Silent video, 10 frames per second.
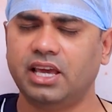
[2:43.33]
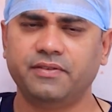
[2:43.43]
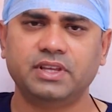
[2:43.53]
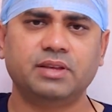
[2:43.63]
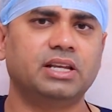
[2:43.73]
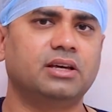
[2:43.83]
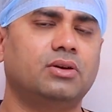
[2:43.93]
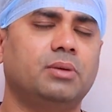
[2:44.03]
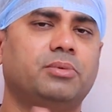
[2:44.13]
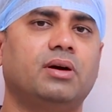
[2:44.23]
ఏ విధమైన
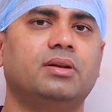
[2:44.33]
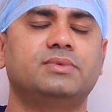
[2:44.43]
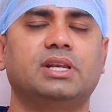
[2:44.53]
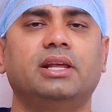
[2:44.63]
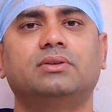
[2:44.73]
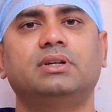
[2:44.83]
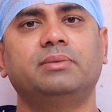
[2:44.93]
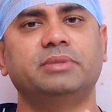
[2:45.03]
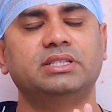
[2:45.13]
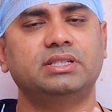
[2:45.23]
కూడా ప్రాబ్లమ్స్
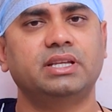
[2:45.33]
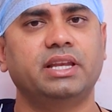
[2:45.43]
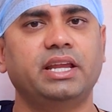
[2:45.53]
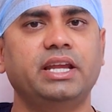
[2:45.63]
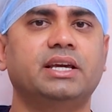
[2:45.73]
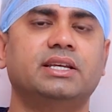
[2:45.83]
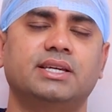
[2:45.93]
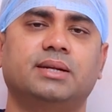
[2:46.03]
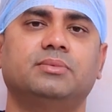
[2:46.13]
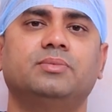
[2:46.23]
లేకుండా మంచి నీట్గా
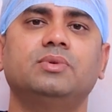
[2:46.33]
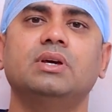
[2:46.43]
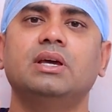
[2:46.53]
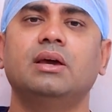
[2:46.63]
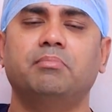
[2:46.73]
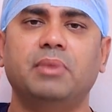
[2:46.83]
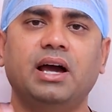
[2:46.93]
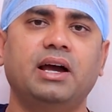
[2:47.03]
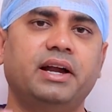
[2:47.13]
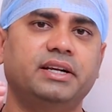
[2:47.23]
చర్మము
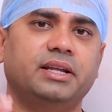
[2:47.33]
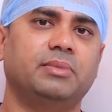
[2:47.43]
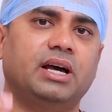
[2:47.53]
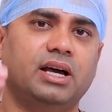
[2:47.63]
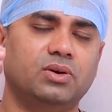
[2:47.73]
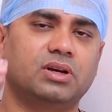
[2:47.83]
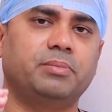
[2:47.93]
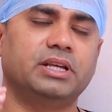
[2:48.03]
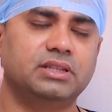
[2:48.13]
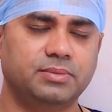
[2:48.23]
మహా అంటే మహా
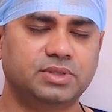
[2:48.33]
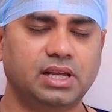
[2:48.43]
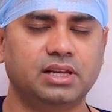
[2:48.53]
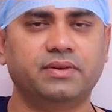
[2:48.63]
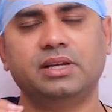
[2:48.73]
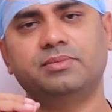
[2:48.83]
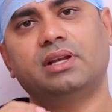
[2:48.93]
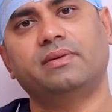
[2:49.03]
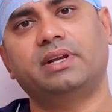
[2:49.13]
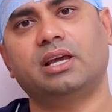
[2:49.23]
ఒక పది నిమిషాలు ఇరవై
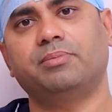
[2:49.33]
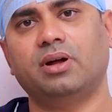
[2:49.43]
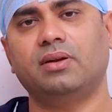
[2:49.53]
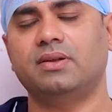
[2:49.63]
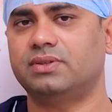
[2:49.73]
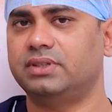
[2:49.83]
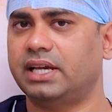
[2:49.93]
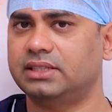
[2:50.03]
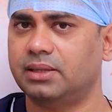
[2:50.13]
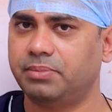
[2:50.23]
నిమిషాల వరకే ప్రాబ్లమ్స్
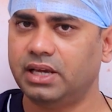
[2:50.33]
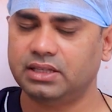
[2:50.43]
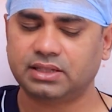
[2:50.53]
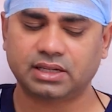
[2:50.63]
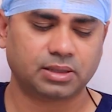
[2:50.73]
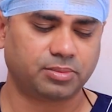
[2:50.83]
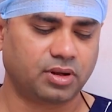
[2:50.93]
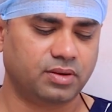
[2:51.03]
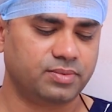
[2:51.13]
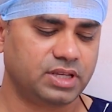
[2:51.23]
ఉంటాయి తప్ప ఇతరత్ర
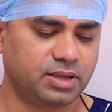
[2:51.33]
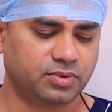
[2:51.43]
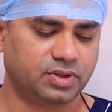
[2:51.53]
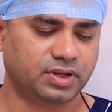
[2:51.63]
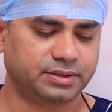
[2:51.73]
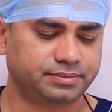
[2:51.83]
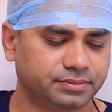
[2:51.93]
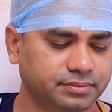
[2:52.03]
ప్రాబ్లమ్స్ ఏమి ఉండవు